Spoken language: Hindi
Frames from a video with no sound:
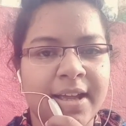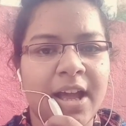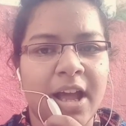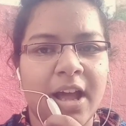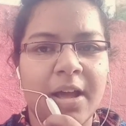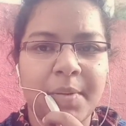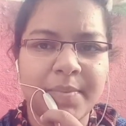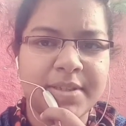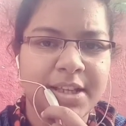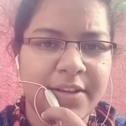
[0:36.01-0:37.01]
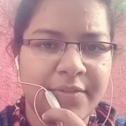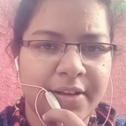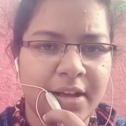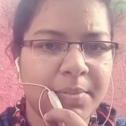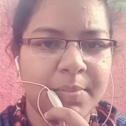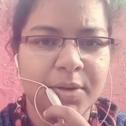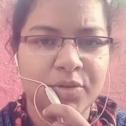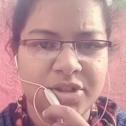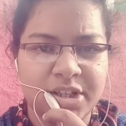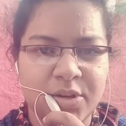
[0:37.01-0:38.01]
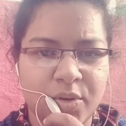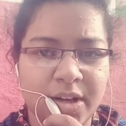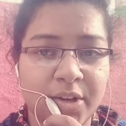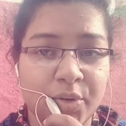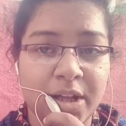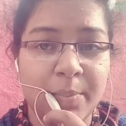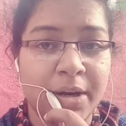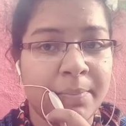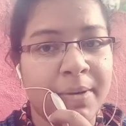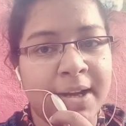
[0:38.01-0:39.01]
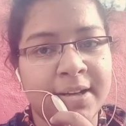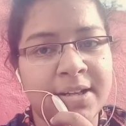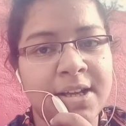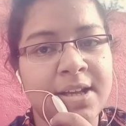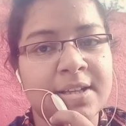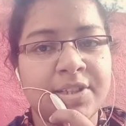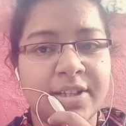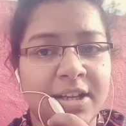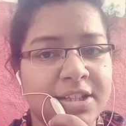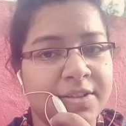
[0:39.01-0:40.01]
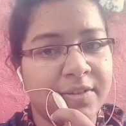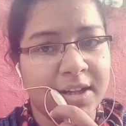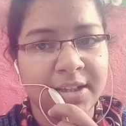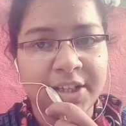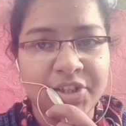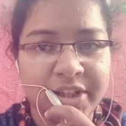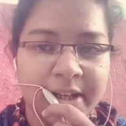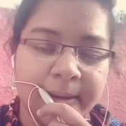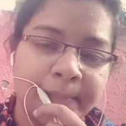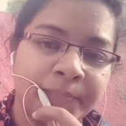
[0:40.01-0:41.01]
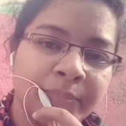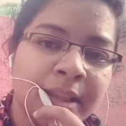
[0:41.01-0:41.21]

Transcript: कि हाँ अब हम सेफ़ हैं अब हमें कुछ नहीं होगा क्योंकि हमारे पायलट श्री राजीव गांधी जी हैं